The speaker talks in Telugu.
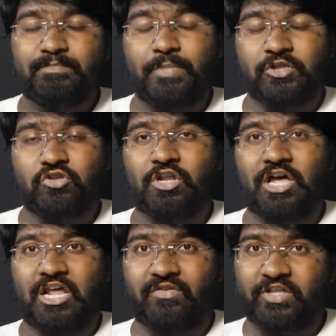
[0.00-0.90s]
పంతొమ్మిది వందల
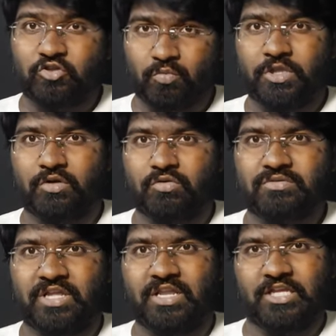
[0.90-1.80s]
అరవై తొమ్మిదిలో
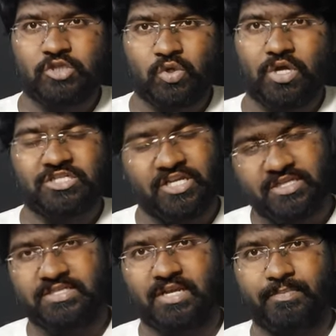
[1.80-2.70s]
దీన్ని ఇస్రోగా చేంజ్
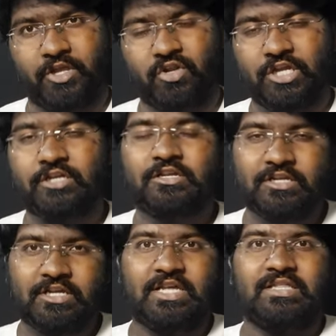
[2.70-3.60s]
చేశారు పేరుని
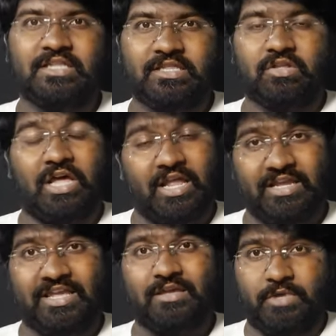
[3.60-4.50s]
దీని తర్వాత
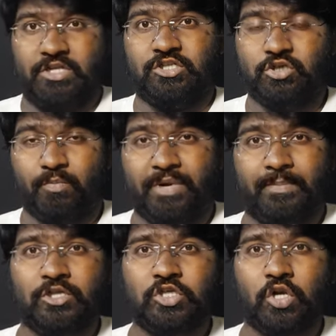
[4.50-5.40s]
అలాగే మన ఇస్రో
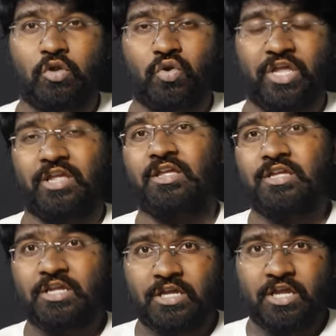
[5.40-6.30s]
ప్రపంచంలోనే
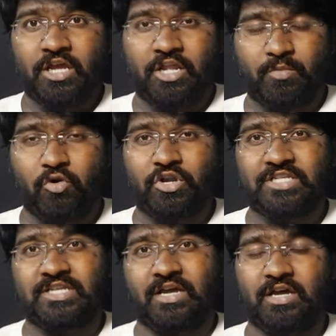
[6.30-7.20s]

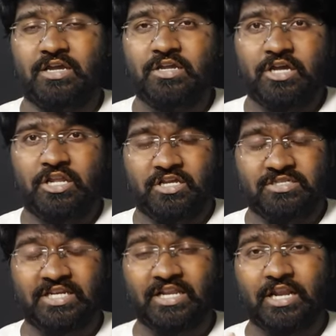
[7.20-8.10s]
రిమోటిక్స్
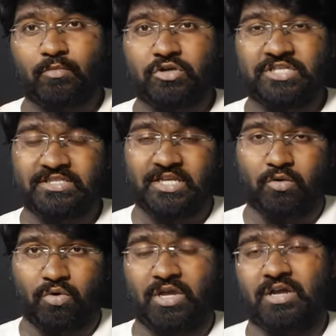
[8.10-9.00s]
సిగ్నల్ రిమోట్
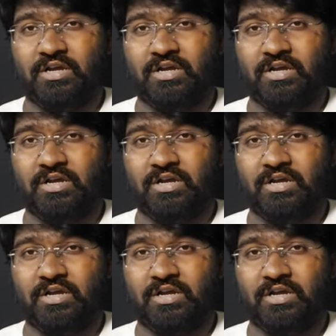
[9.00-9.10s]
సెన్సింగ్ ఉన్న